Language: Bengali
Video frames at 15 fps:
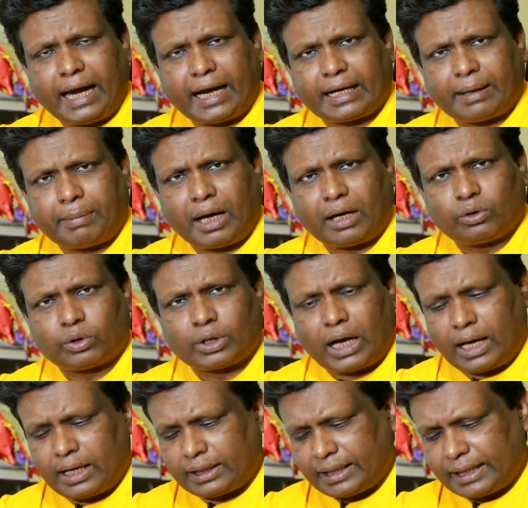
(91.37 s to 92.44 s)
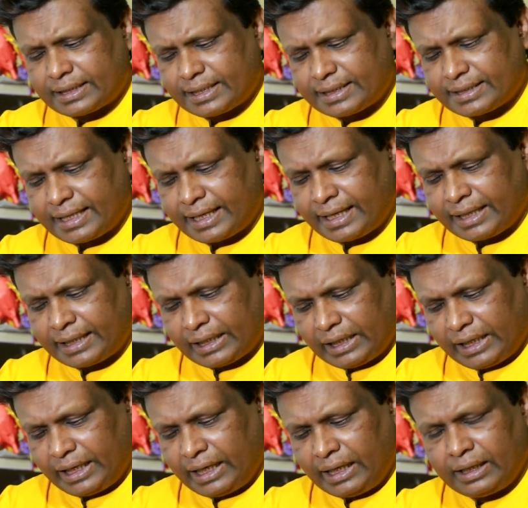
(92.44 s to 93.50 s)
একটা ভালো রান এসেছে
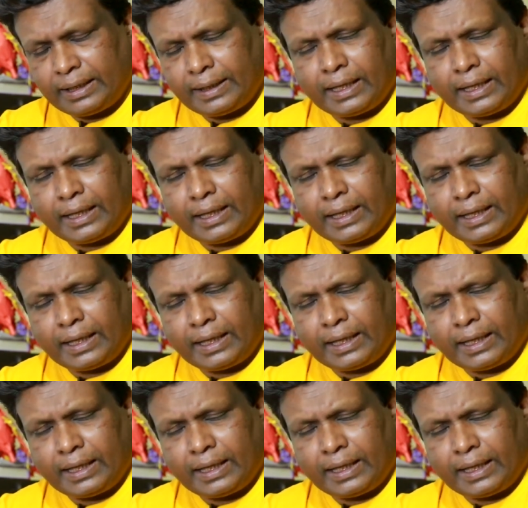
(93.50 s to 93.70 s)
গিল